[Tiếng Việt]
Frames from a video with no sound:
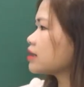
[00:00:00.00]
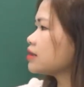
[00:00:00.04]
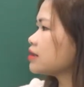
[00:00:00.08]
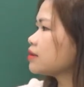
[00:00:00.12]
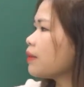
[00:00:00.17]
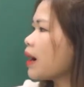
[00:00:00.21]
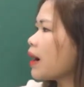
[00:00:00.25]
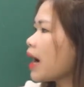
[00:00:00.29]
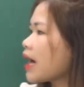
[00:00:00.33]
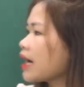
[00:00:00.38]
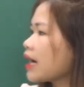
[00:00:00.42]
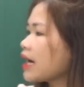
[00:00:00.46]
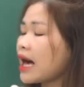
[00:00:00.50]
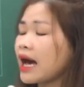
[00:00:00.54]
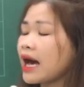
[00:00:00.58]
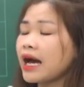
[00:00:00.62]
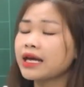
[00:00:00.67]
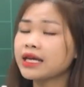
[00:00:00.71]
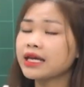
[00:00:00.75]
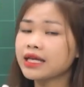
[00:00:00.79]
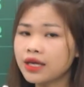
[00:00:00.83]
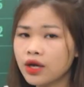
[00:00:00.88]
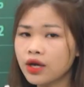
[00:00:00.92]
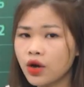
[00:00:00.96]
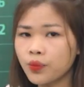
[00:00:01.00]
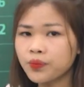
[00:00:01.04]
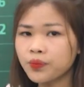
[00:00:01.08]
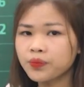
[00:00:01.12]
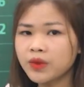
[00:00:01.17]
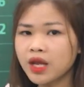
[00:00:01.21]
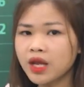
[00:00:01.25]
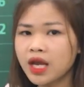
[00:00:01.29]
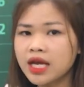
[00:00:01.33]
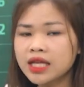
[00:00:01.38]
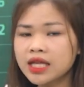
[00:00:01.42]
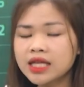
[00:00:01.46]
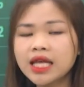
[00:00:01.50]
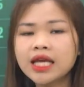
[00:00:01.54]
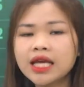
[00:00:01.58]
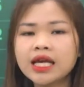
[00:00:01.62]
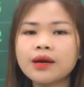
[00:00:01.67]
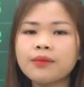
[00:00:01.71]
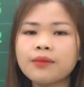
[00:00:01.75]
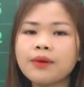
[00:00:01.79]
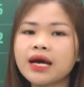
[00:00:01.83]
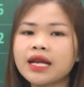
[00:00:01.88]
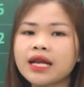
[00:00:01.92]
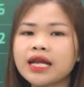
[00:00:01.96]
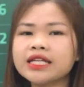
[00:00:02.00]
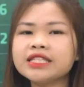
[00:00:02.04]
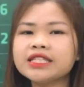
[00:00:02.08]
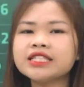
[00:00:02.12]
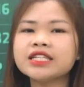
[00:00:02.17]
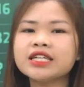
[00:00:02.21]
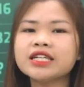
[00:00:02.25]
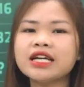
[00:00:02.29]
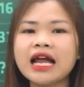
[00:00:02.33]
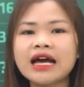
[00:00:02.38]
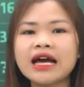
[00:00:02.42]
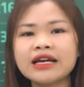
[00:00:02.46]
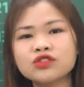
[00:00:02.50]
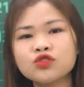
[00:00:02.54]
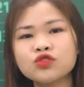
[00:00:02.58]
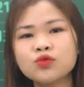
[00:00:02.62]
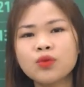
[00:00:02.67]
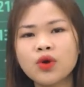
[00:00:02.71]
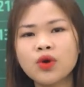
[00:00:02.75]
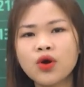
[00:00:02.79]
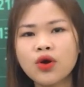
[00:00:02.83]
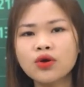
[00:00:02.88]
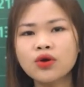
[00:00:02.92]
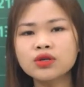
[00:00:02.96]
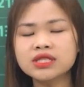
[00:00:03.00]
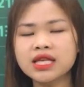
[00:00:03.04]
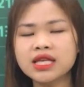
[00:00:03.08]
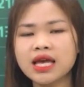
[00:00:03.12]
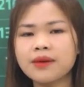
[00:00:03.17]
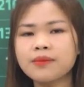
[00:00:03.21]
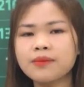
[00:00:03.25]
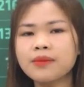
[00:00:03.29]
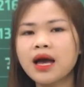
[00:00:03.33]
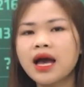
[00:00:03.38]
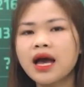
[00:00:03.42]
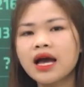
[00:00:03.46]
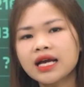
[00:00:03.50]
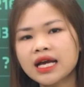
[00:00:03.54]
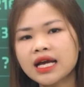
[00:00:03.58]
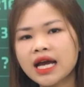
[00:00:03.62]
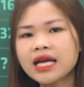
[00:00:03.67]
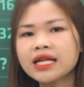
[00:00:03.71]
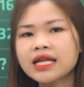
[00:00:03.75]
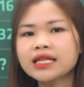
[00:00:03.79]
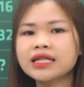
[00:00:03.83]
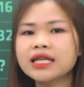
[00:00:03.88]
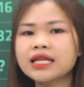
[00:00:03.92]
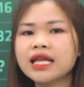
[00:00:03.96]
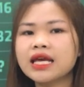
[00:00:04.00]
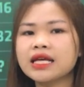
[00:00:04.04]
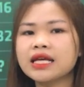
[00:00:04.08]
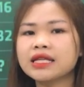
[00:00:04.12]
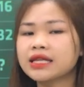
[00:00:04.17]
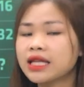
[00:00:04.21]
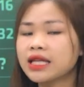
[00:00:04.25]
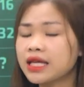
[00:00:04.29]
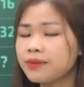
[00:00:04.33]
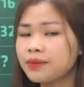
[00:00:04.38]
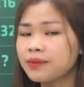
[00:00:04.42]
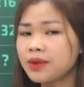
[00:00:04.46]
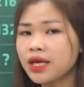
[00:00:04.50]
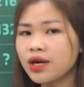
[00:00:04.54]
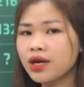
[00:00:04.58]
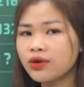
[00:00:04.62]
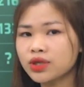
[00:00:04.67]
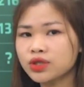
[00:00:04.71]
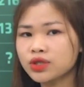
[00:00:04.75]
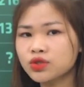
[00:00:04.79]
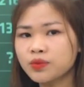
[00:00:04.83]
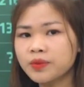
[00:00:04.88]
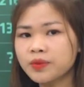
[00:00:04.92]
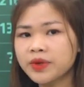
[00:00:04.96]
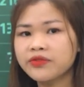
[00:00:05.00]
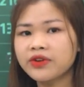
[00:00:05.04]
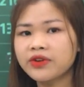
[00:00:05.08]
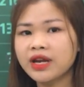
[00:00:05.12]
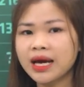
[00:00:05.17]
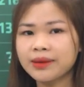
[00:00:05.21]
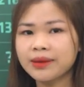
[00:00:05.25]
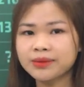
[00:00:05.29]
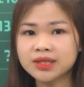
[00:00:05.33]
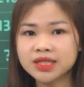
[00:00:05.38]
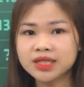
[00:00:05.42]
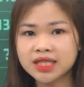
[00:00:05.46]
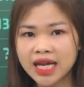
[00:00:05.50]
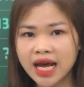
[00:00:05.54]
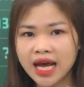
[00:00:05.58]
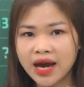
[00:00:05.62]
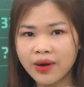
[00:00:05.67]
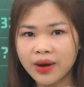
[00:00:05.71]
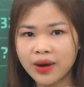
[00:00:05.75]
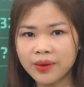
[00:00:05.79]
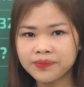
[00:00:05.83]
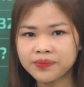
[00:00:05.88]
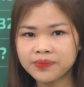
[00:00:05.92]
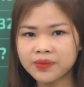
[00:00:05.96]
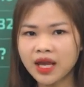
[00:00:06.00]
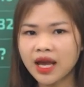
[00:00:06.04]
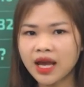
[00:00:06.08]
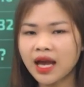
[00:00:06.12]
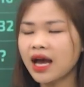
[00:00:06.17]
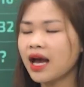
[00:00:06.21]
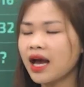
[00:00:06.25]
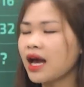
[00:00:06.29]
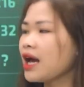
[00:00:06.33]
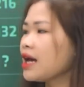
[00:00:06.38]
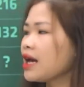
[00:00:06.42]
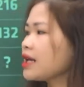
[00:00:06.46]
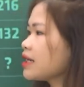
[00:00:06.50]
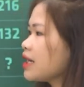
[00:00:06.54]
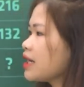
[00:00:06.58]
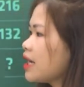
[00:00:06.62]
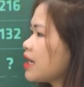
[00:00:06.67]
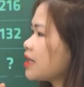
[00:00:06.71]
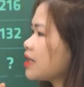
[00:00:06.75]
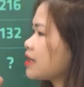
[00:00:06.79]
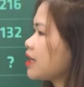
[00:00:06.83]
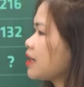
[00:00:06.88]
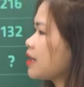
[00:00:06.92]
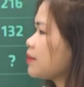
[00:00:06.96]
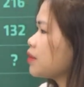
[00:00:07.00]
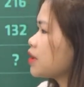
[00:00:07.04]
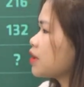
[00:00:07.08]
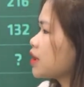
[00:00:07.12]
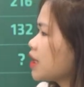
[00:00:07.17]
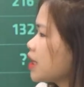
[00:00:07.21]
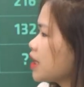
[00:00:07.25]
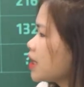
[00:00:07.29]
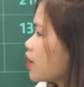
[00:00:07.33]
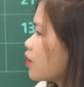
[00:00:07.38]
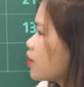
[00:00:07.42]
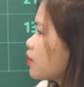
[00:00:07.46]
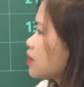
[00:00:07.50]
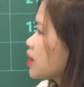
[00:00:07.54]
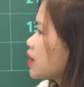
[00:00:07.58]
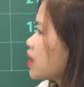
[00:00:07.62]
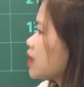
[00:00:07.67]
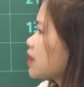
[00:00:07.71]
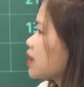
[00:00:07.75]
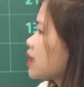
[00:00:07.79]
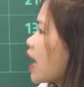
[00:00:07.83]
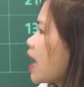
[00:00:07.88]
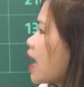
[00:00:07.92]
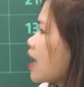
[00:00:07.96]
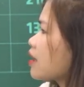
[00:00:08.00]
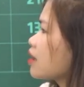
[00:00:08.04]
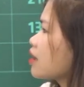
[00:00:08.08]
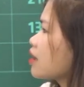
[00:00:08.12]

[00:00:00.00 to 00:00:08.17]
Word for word: thứ ba là hiệu. Thì các bạn hãy nhớ lại giúp cô xem cách để tìm hiệu thì chúng mình phải làm như thế nào ạ? À, để tìm được hiệu thì ta